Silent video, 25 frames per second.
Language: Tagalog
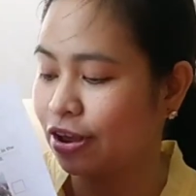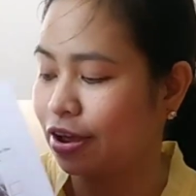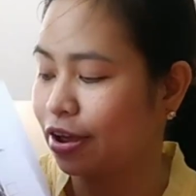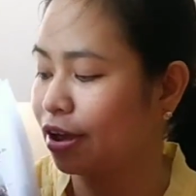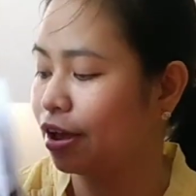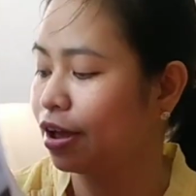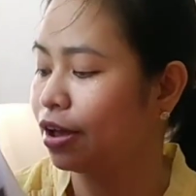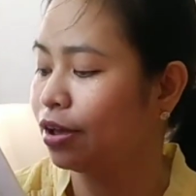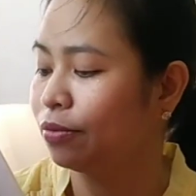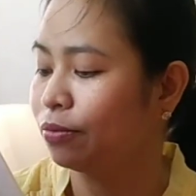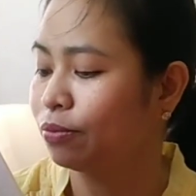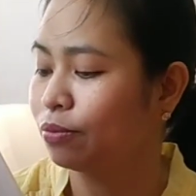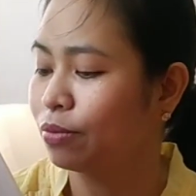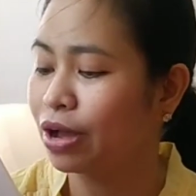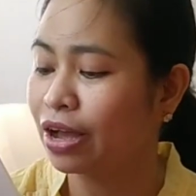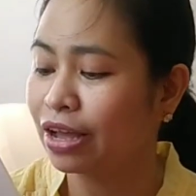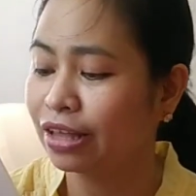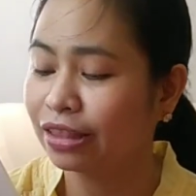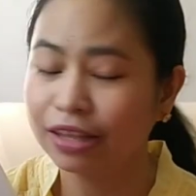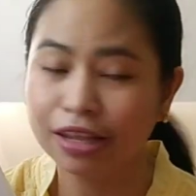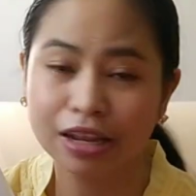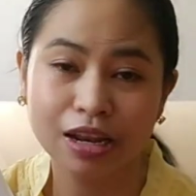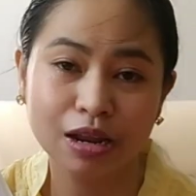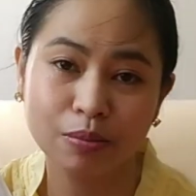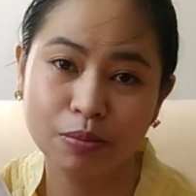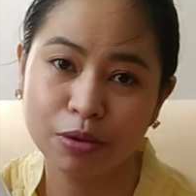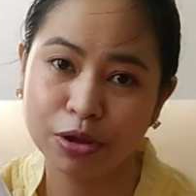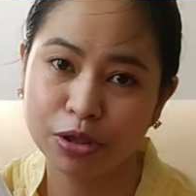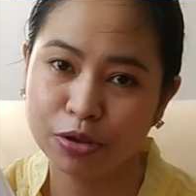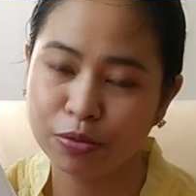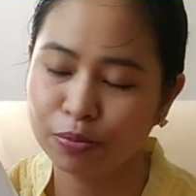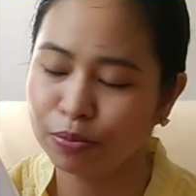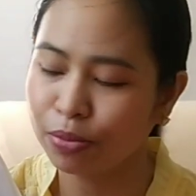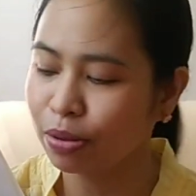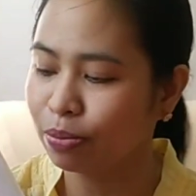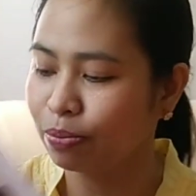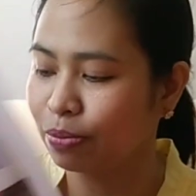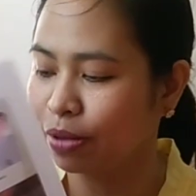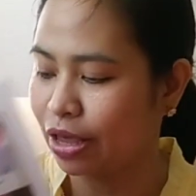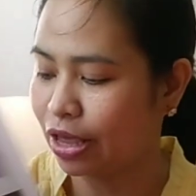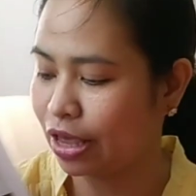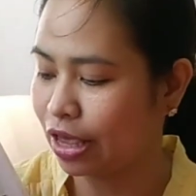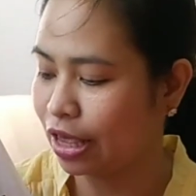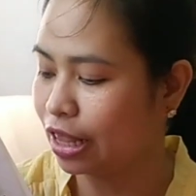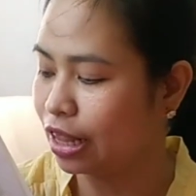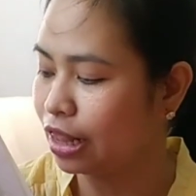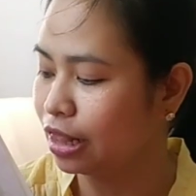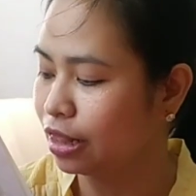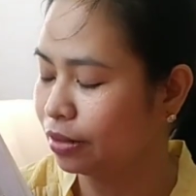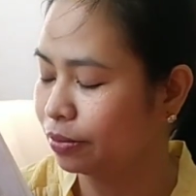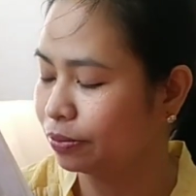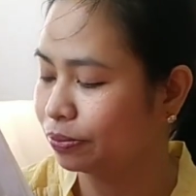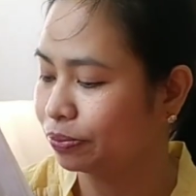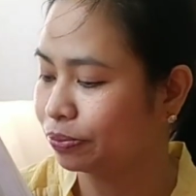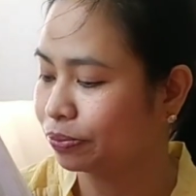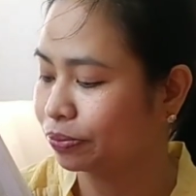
niya. Maganda naman yung papel.